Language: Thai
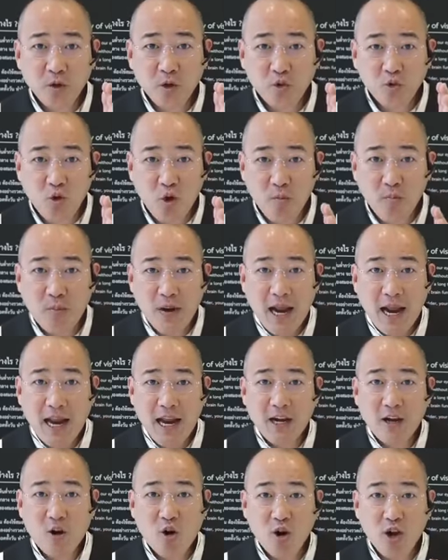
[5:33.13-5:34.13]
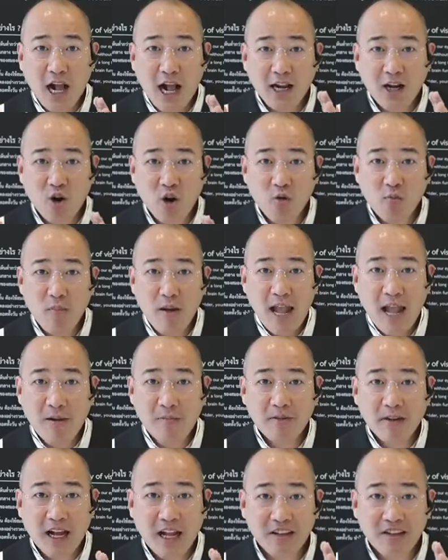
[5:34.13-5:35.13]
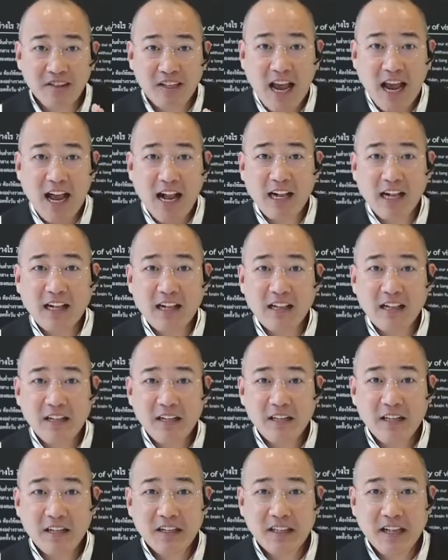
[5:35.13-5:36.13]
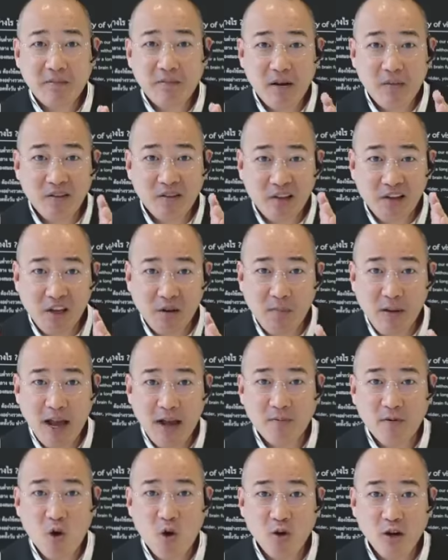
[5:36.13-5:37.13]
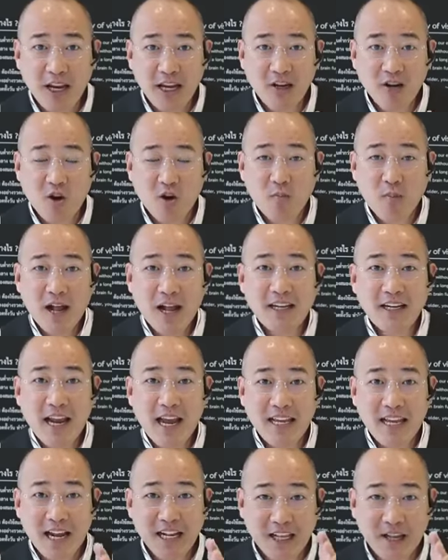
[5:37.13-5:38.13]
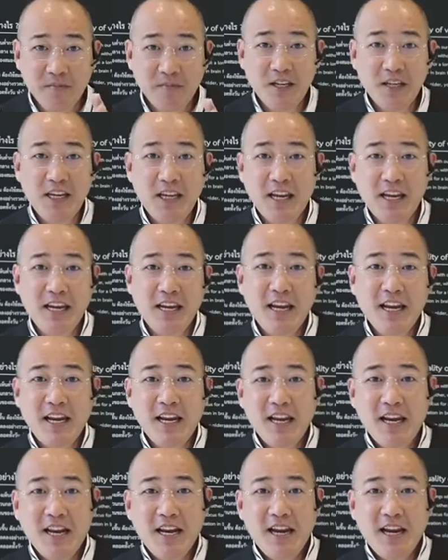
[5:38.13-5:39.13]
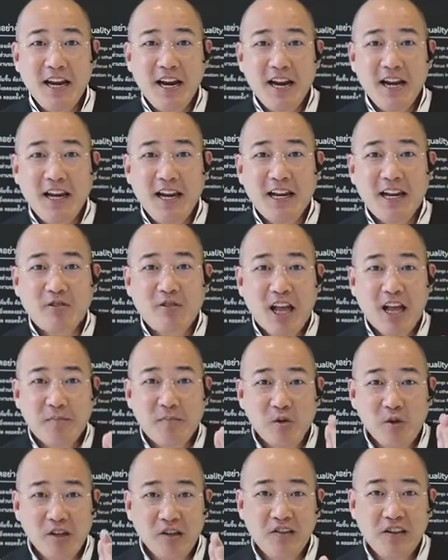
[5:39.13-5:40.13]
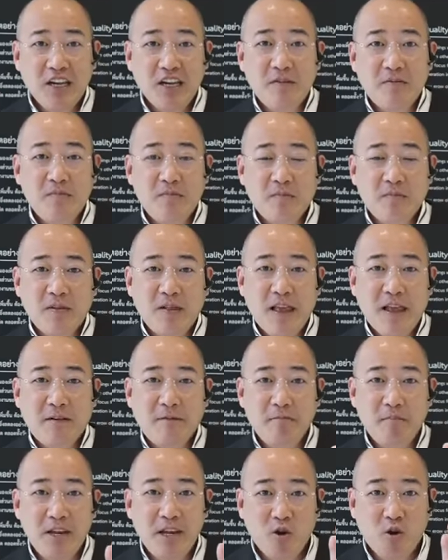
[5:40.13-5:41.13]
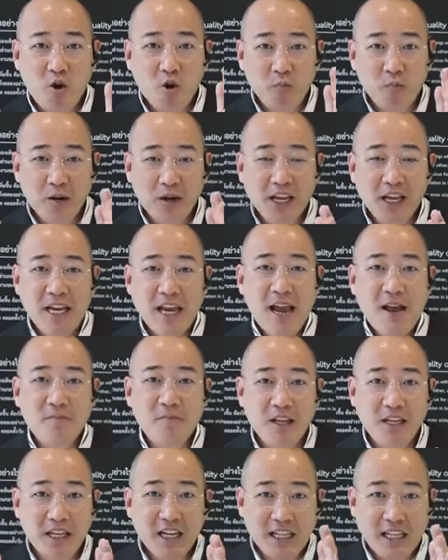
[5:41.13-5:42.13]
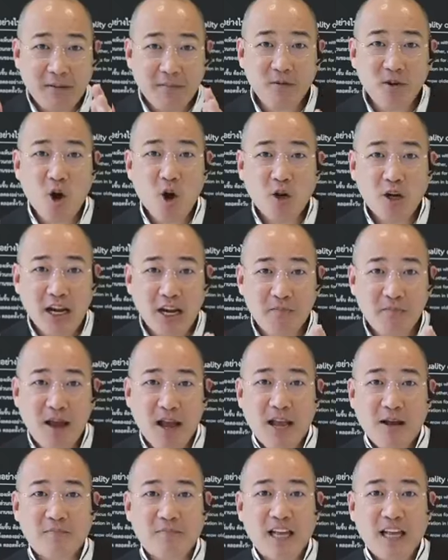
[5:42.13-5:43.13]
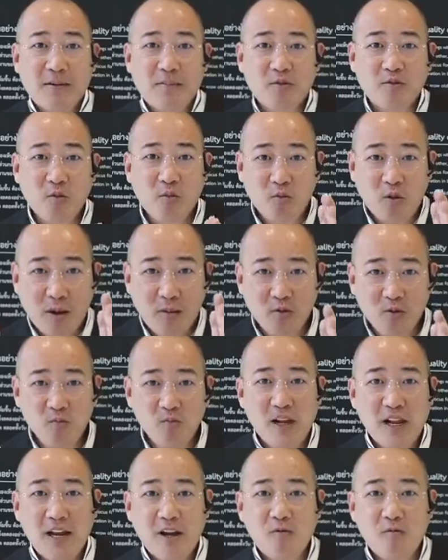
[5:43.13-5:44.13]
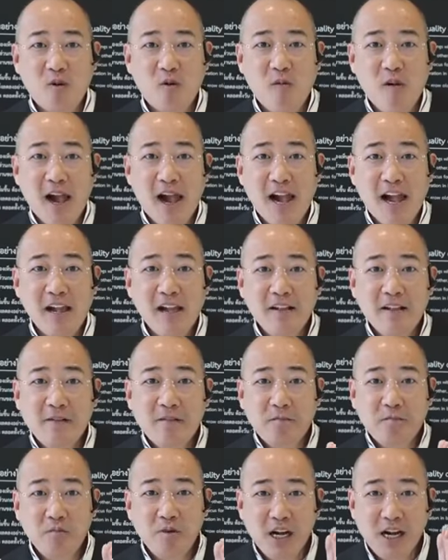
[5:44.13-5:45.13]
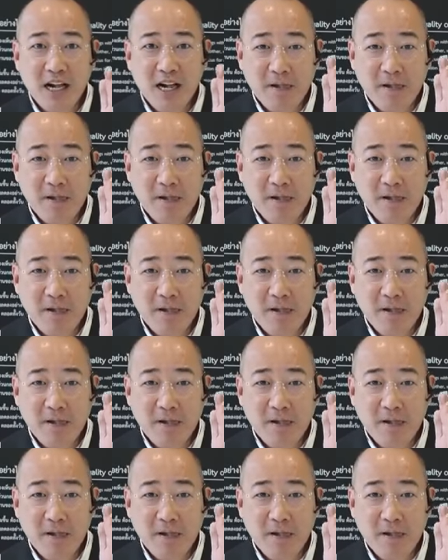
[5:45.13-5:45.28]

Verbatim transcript: ตัวแปรของการออกแบบการสร้างทำให้ประสิทธิภาพของเลนส์ออกมาได้อย่างเต็มที่ เลนส์อัลต้าโปรเกรสซีฟเนี่ยมีคนพยายามที่จะทำลอกเลียนแบบแต่ประสบความล้มเหลว เพราะว่าเมื่อ